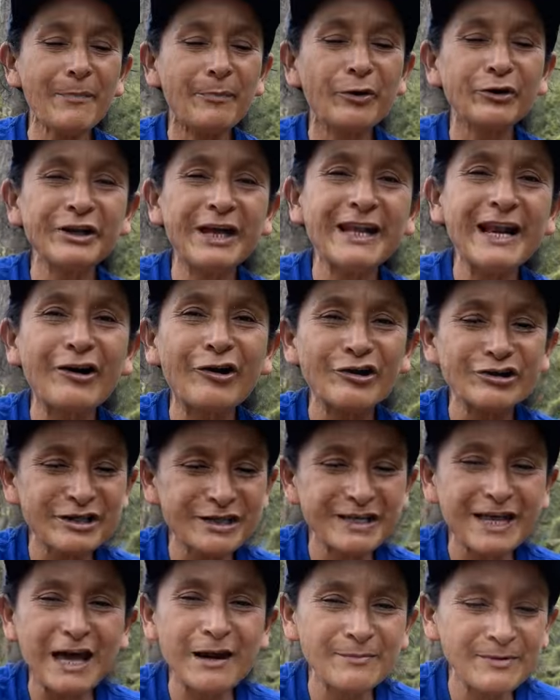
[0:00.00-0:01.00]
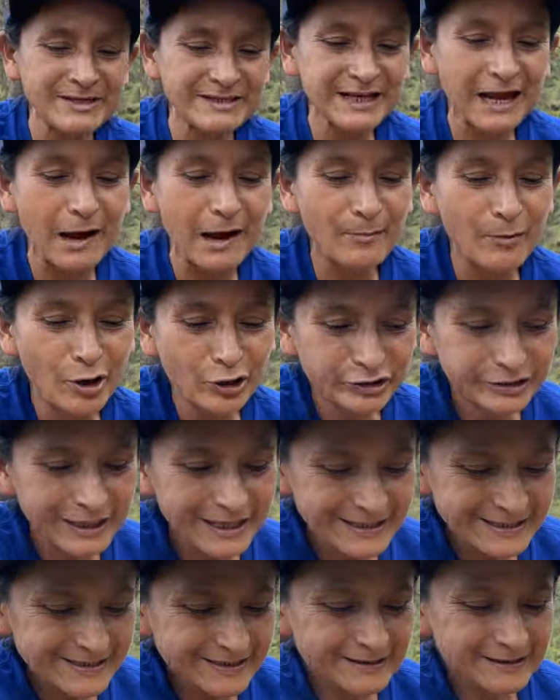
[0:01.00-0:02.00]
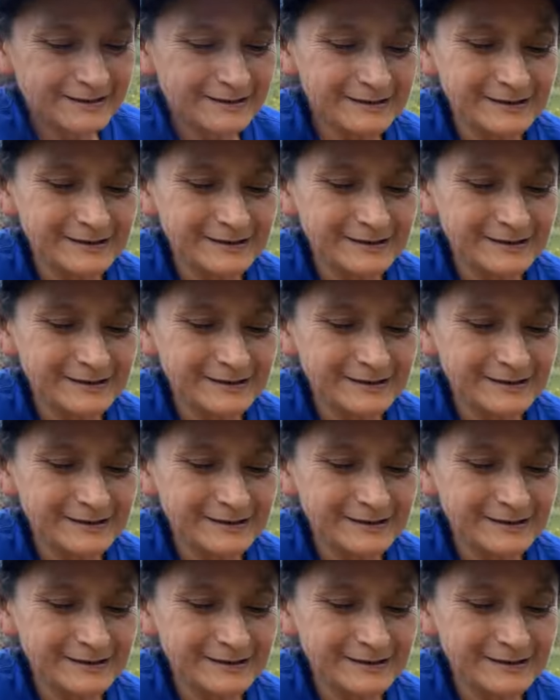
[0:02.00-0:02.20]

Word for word: poner a cocinar mis camotes.